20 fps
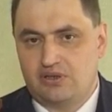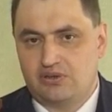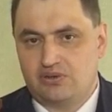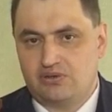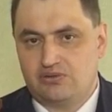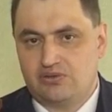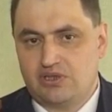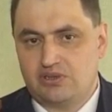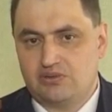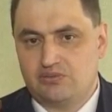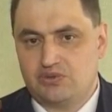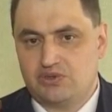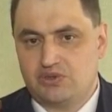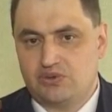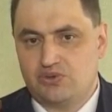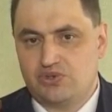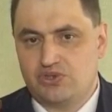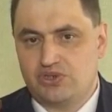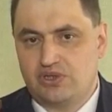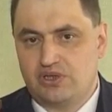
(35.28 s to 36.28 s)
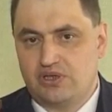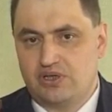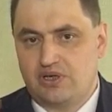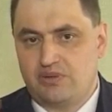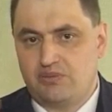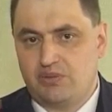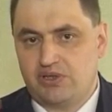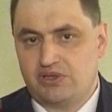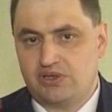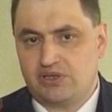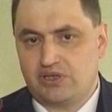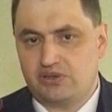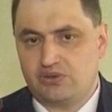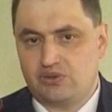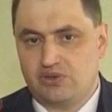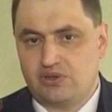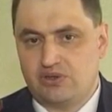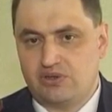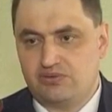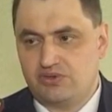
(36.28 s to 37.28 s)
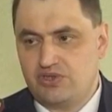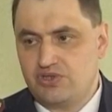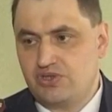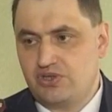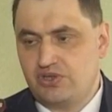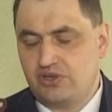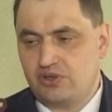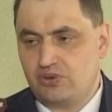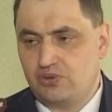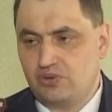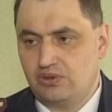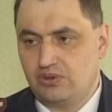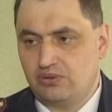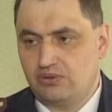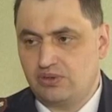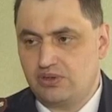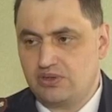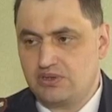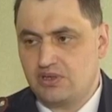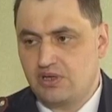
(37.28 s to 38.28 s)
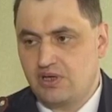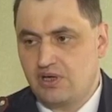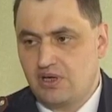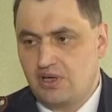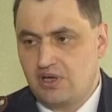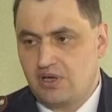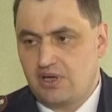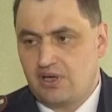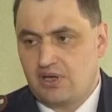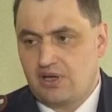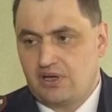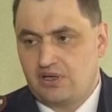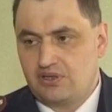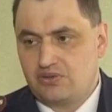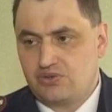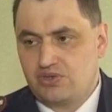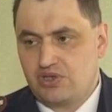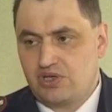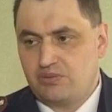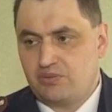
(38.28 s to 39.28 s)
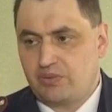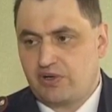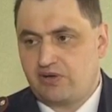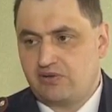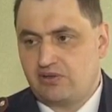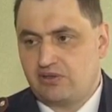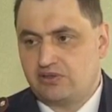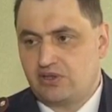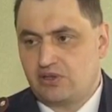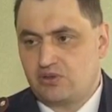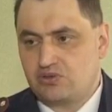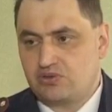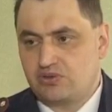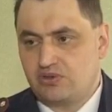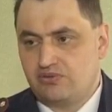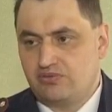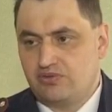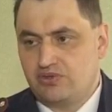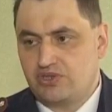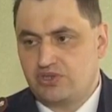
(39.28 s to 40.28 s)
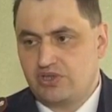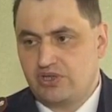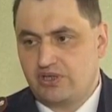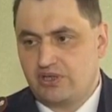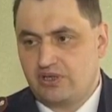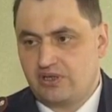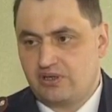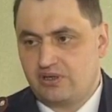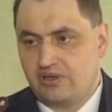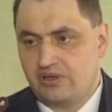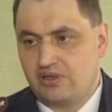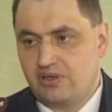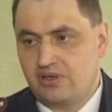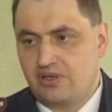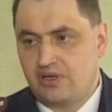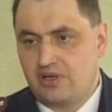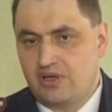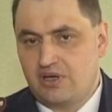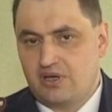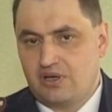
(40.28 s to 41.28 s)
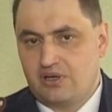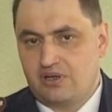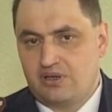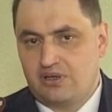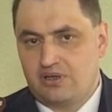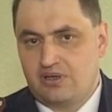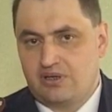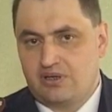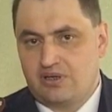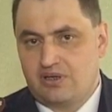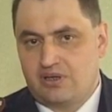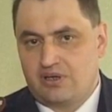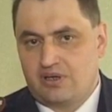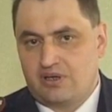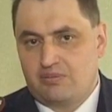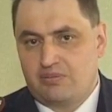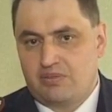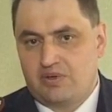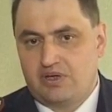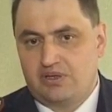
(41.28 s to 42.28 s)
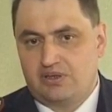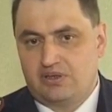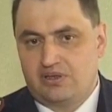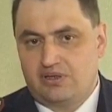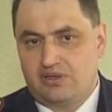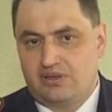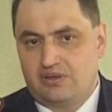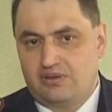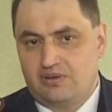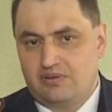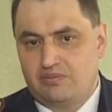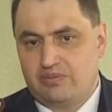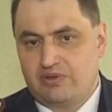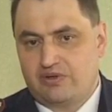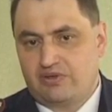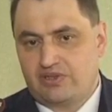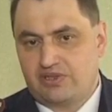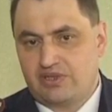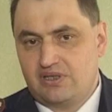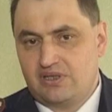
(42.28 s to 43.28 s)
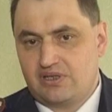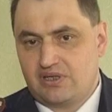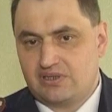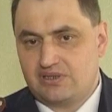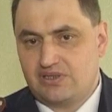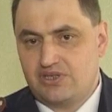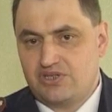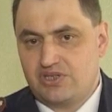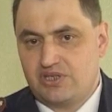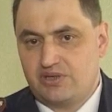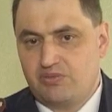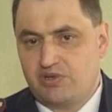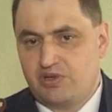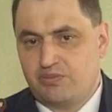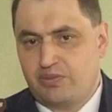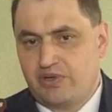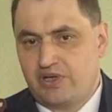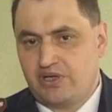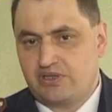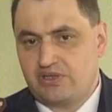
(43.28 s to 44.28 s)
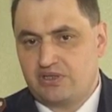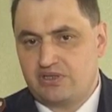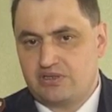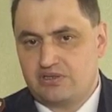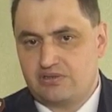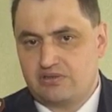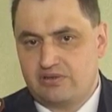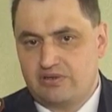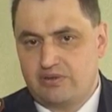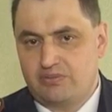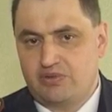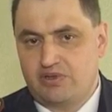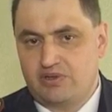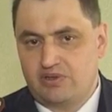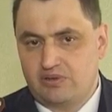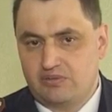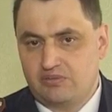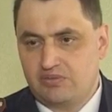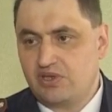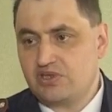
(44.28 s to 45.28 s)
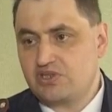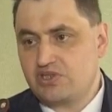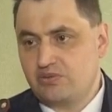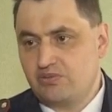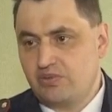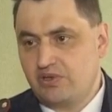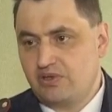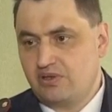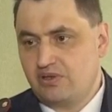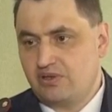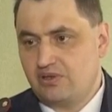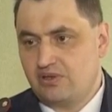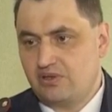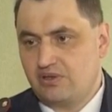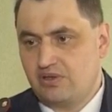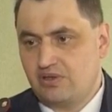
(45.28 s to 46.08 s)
То есть в данном случае ребята, которые в течение года у нас изучали правила дорожного движения, э, проводили различные мероприятия со своими младшими